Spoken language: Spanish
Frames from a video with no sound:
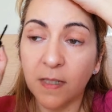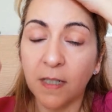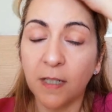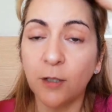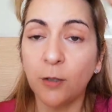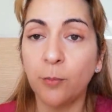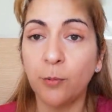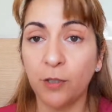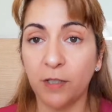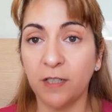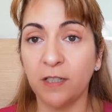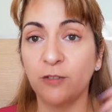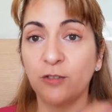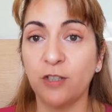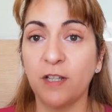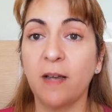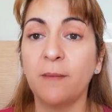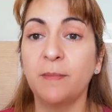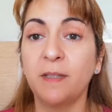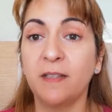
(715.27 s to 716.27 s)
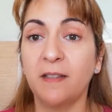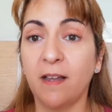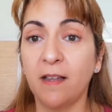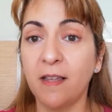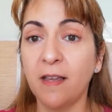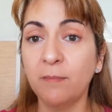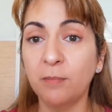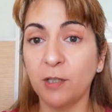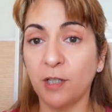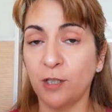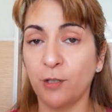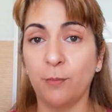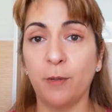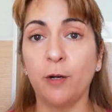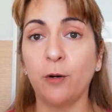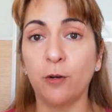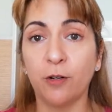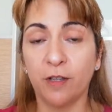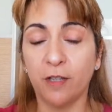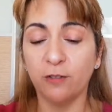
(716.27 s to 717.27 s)
Y no porque no sea mi talla, porque no me he
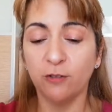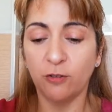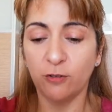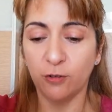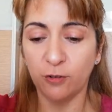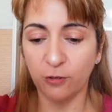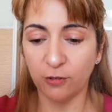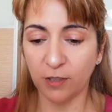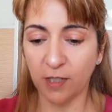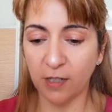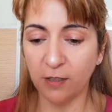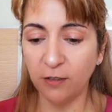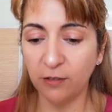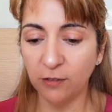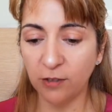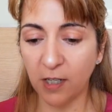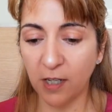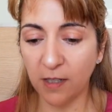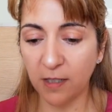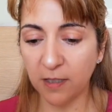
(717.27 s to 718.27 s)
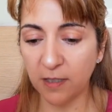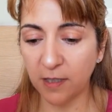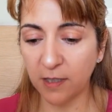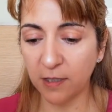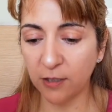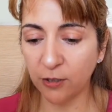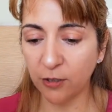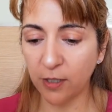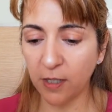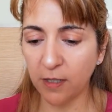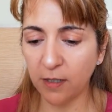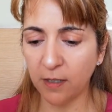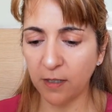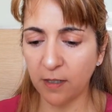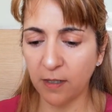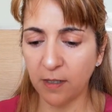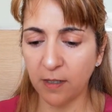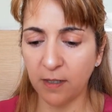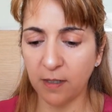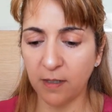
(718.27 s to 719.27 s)
engordado, todo lo contrario. O sea, desde que estoy
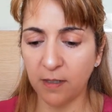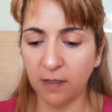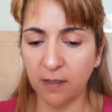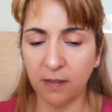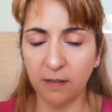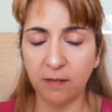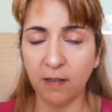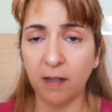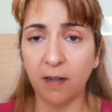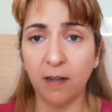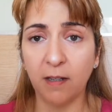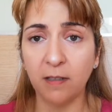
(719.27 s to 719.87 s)
en